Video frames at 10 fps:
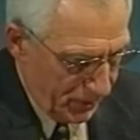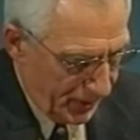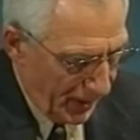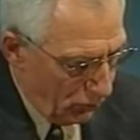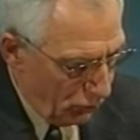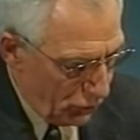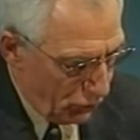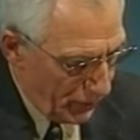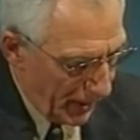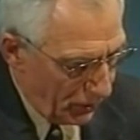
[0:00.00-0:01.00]
und der
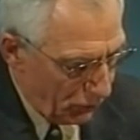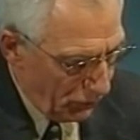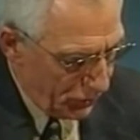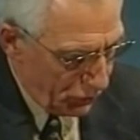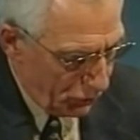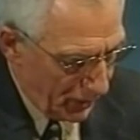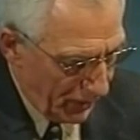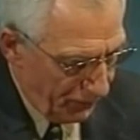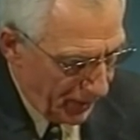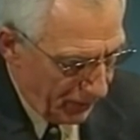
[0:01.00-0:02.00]
nun schon ein großes
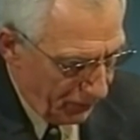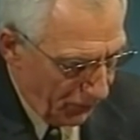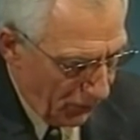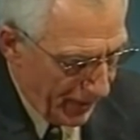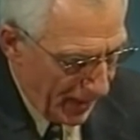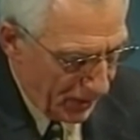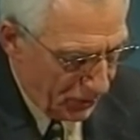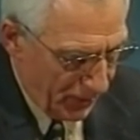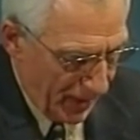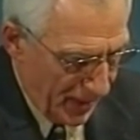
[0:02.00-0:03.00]
Stück entfernten Frau
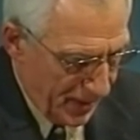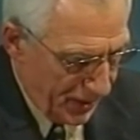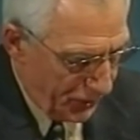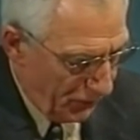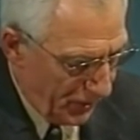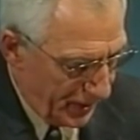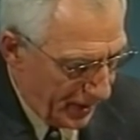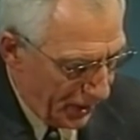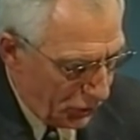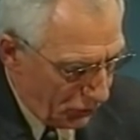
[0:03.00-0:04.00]
nachzueilen. Ich
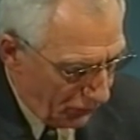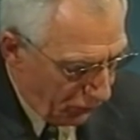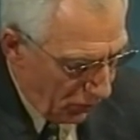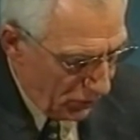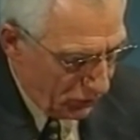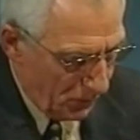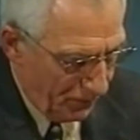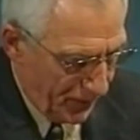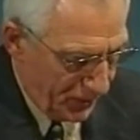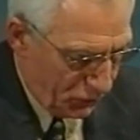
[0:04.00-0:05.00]
wollte ihr ein Stück folgen, um